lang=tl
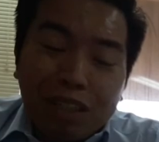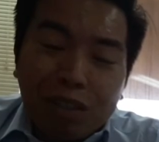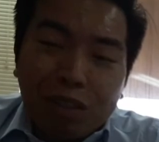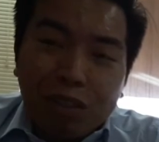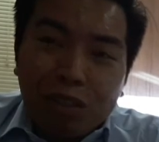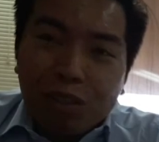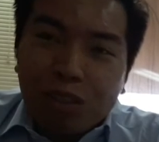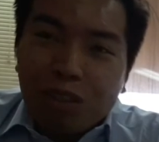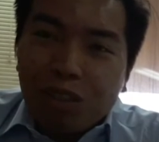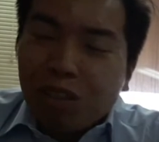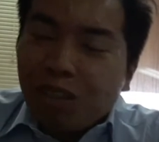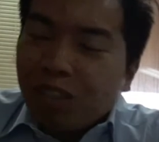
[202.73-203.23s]

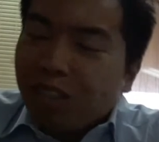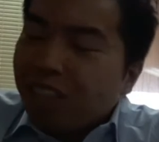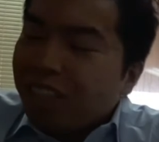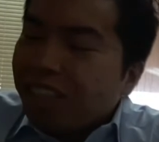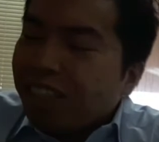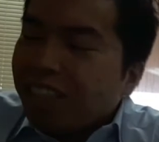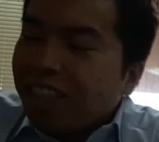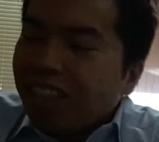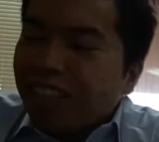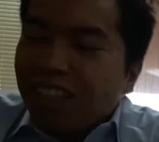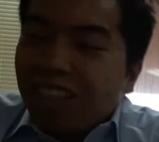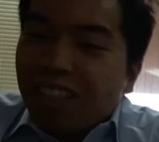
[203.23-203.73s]
ago.
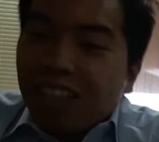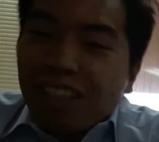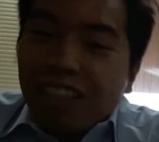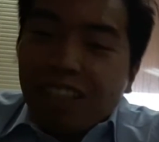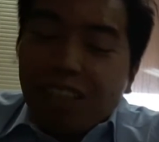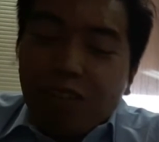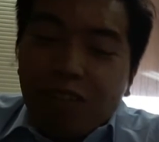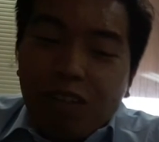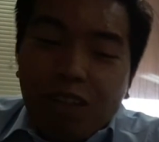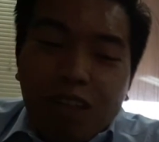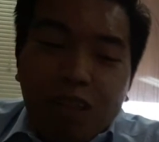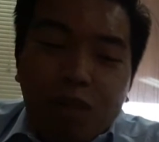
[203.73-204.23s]

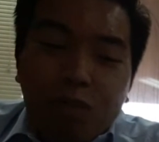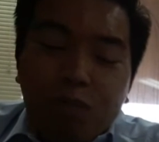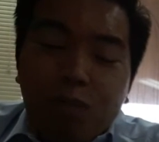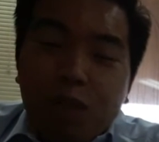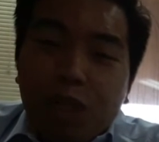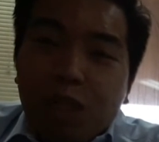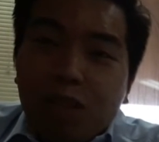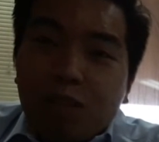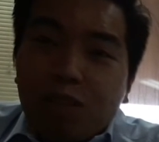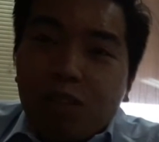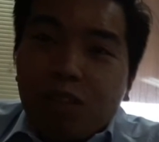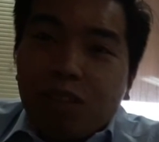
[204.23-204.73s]
Tinawagan
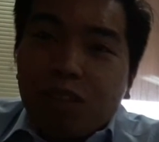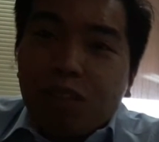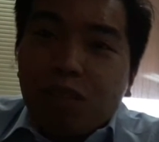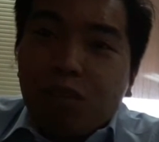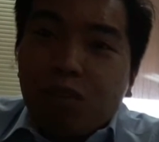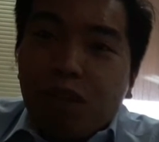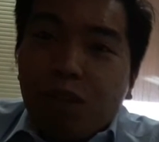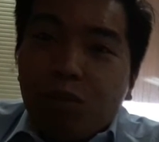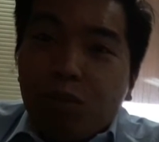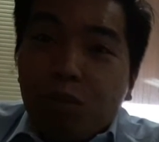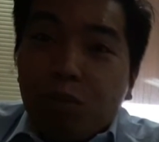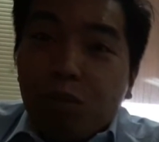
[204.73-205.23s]
pa ako ng isa
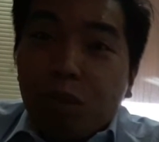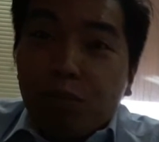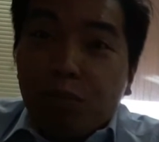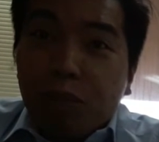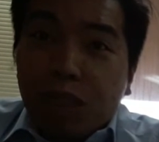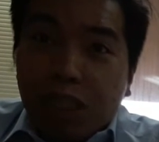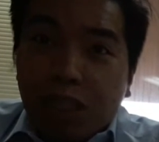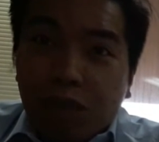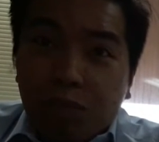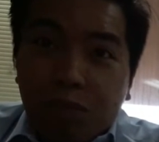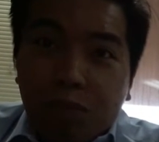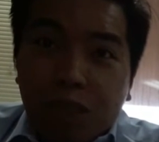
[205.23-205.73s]
kong amo may
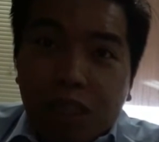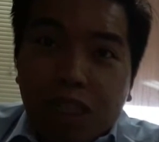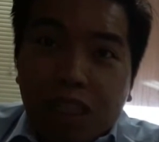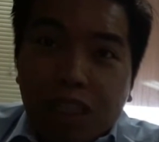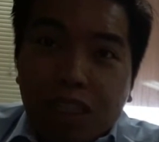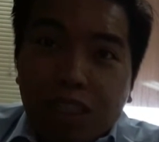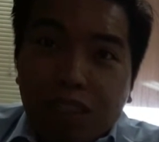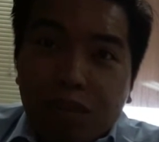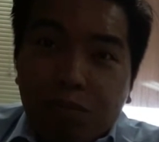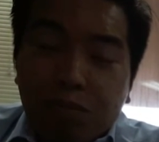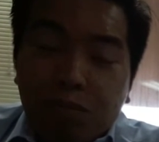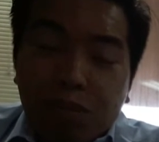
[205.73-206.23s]

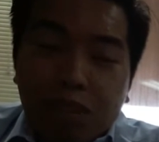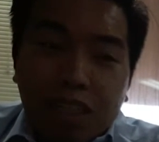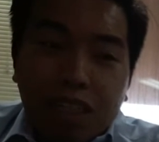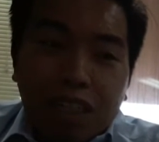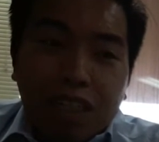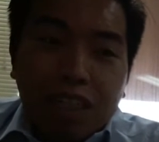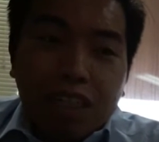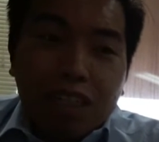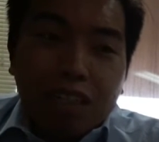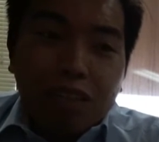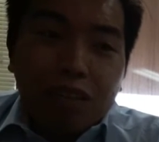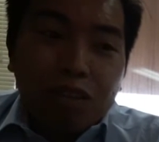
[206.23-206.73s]
pinapahanap
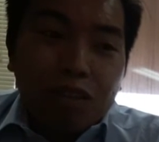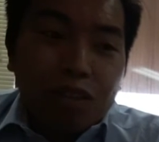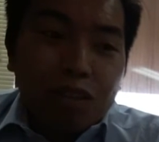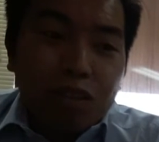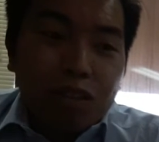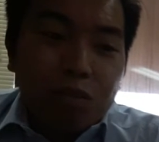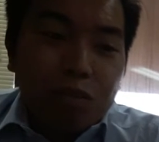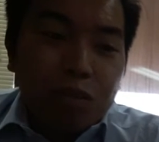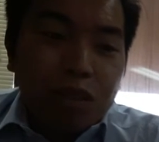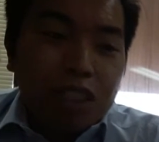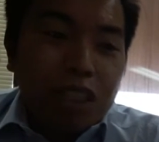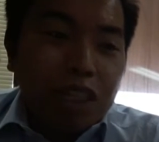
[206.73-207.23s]
na
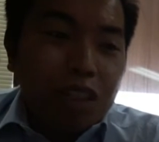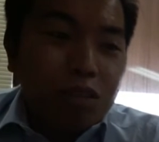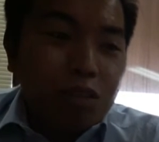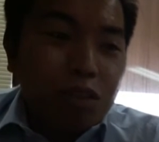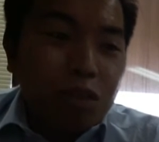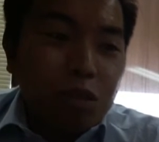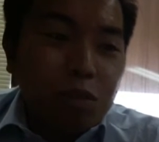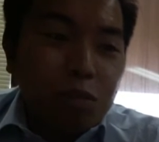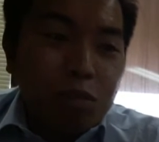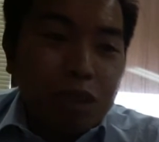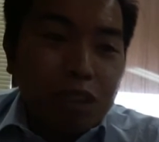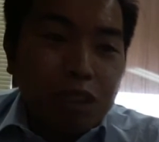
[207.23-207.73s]
document.
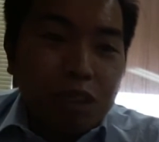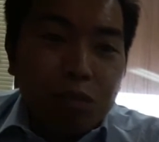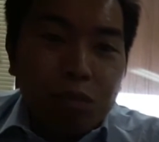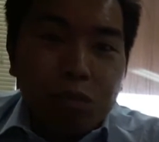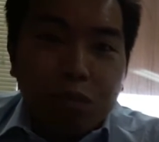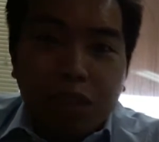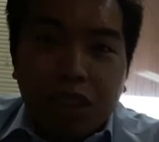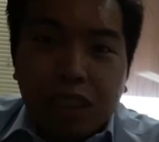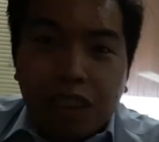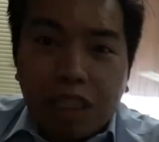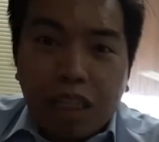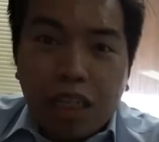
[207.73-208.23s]
Actually,
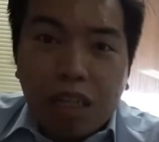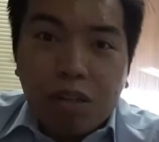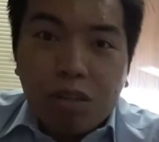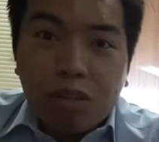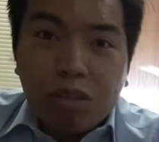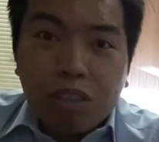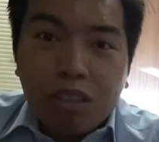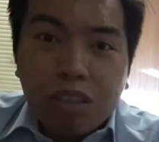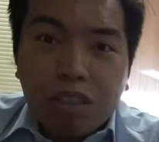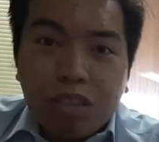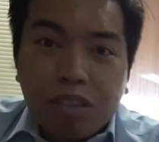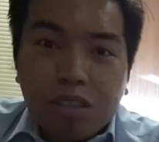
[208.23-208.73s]
busy-busy nga ako
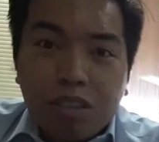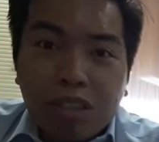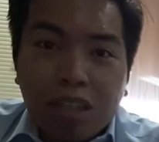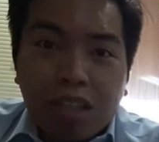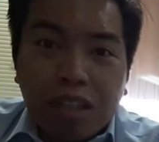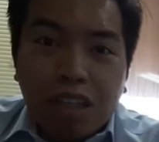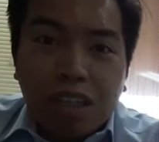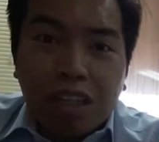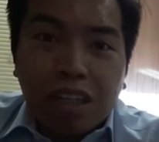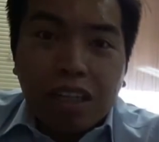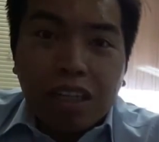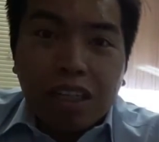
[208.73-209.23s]
dito
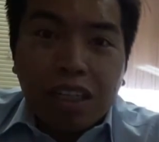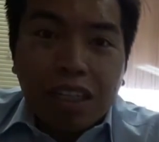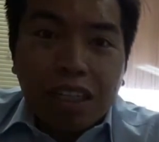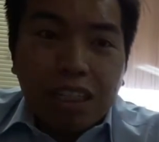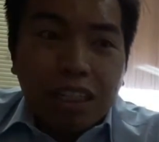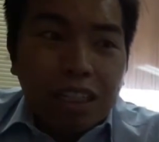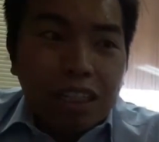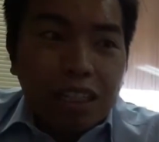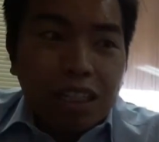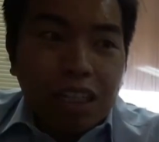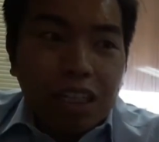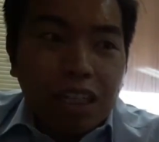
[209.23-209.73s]
sa
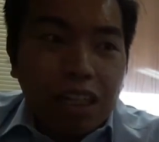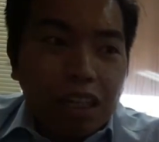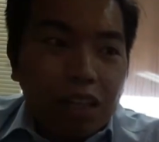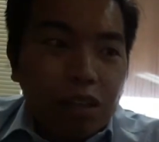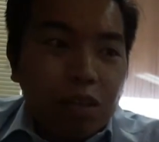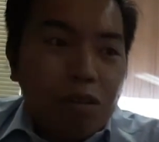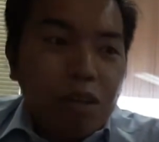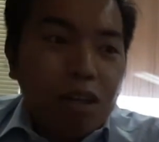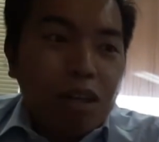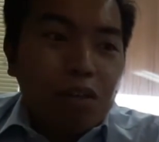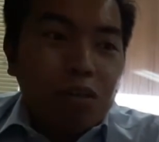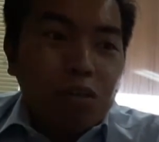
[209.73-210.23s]

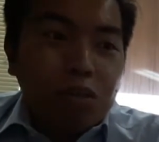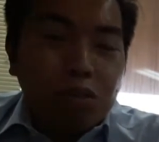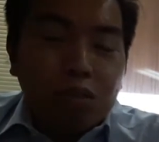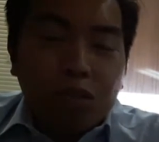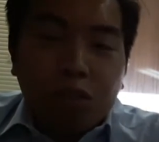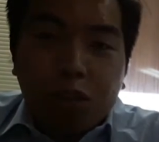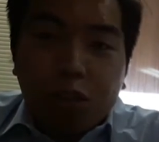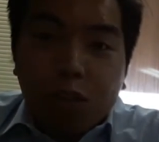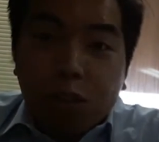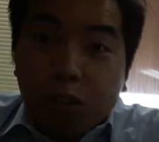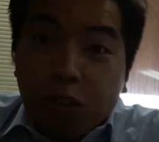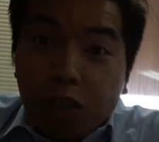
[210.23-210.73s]
ginagawa kong
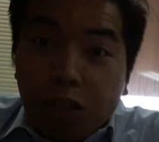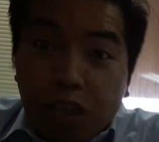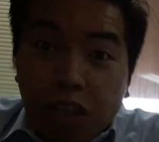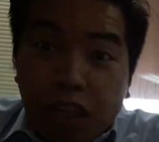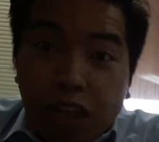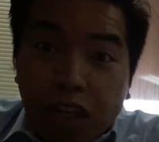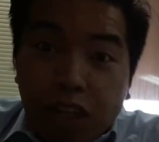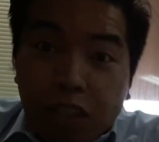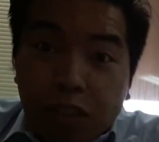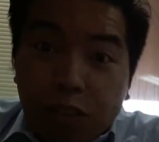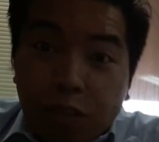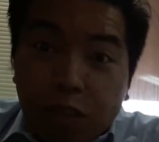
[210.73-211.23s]
to.
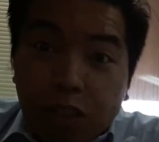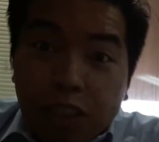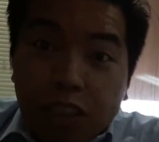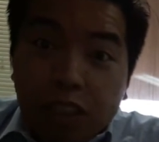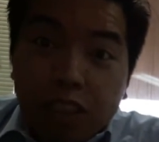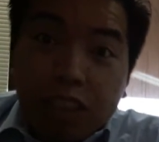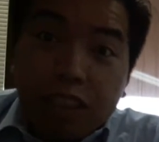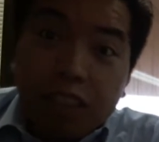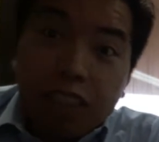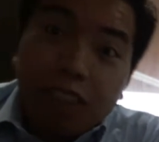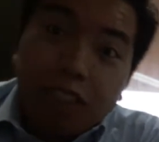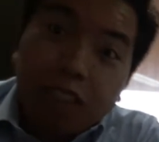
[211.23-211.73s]
Actually,
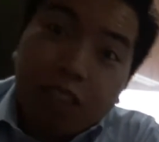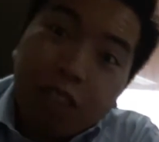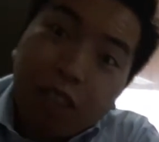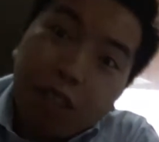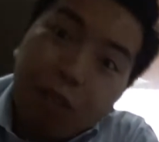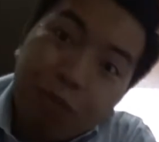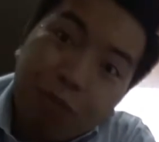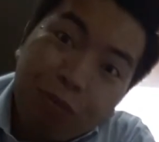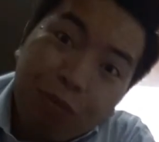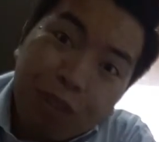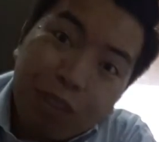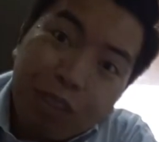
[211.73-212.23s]
this is
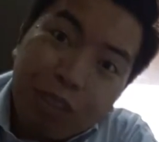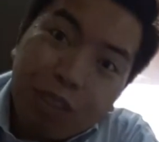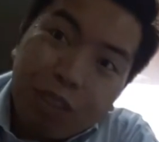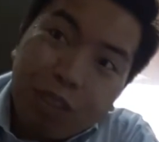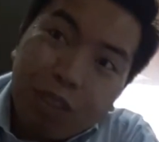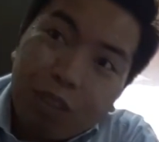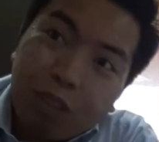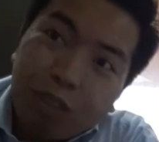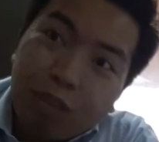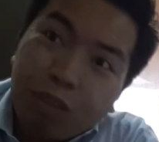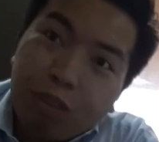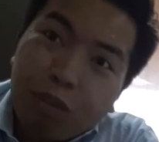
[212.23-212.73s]
a
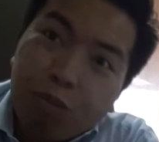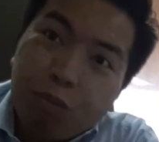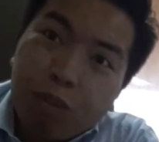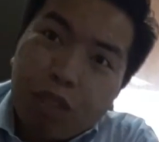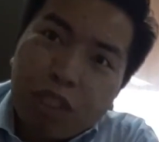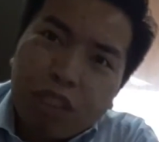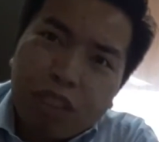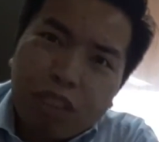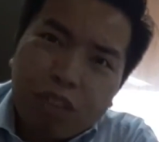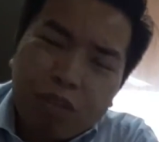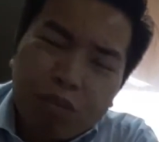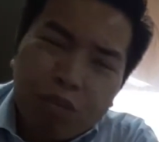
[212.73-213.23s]
video,
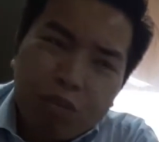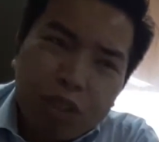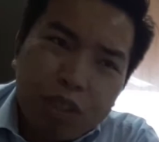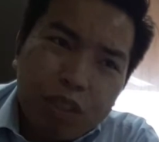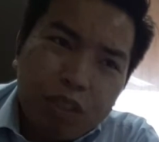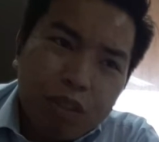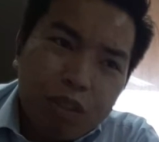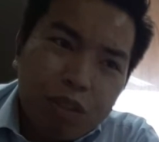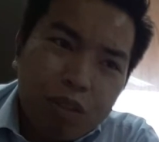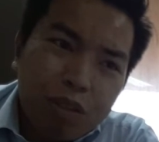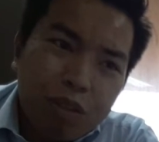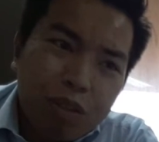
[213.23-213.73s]
special
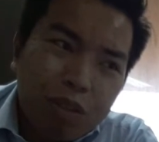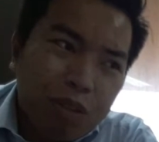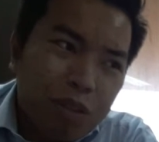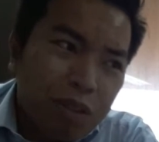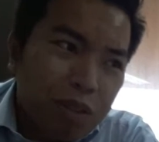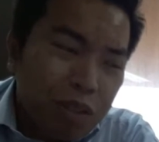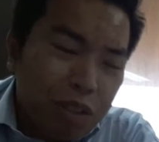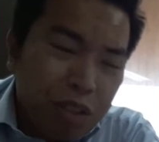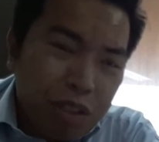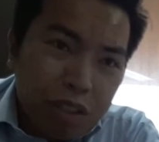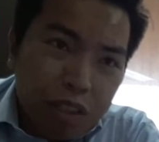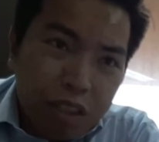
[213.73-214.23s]
video.
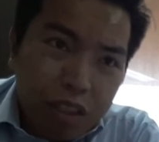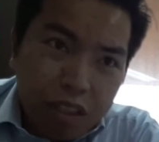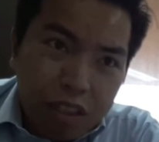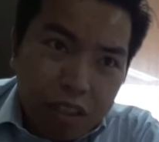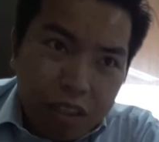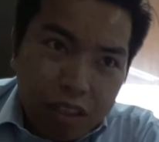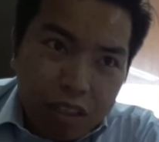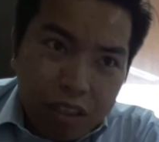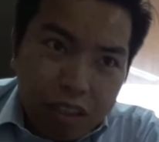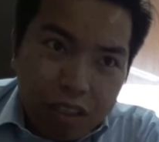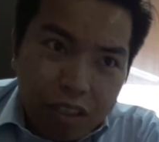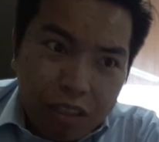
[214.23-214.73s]

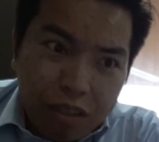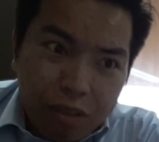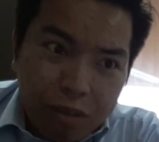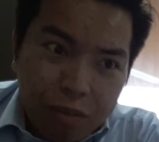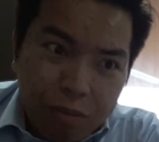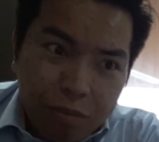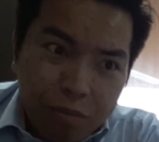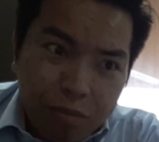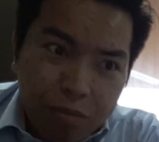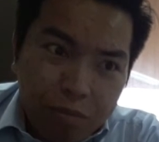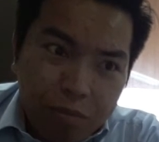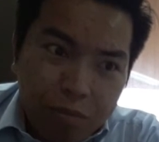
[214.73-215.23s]

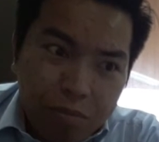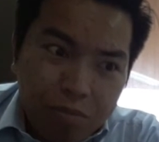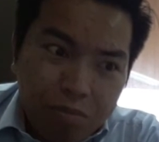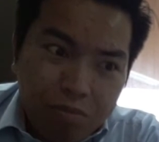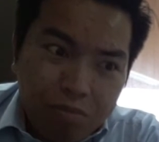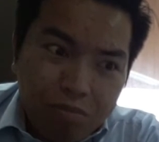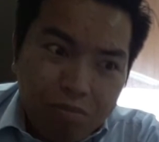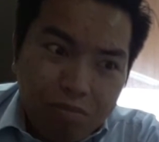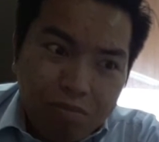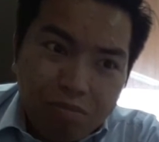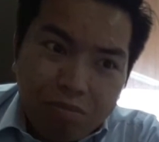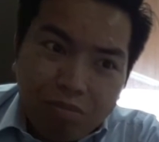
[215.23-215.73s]
Um,
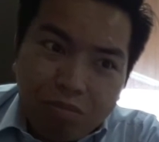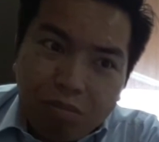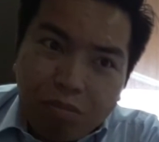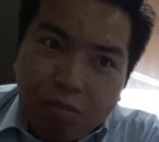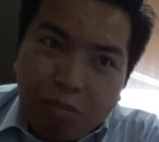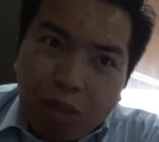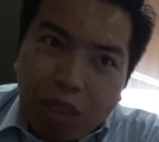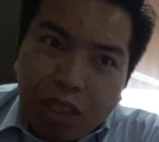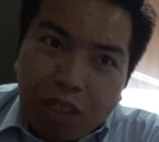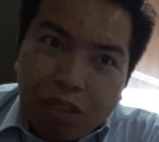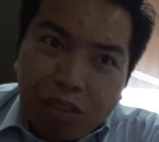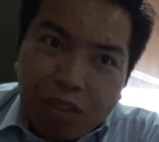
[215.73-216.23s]

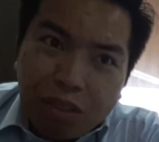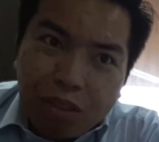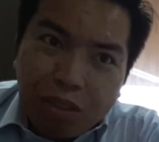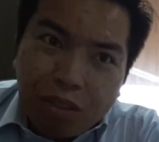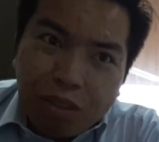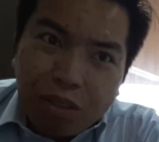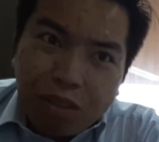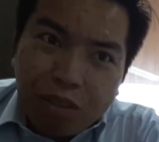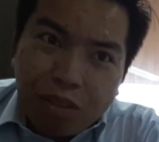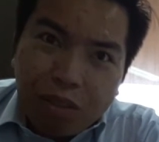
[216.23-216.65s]
medyo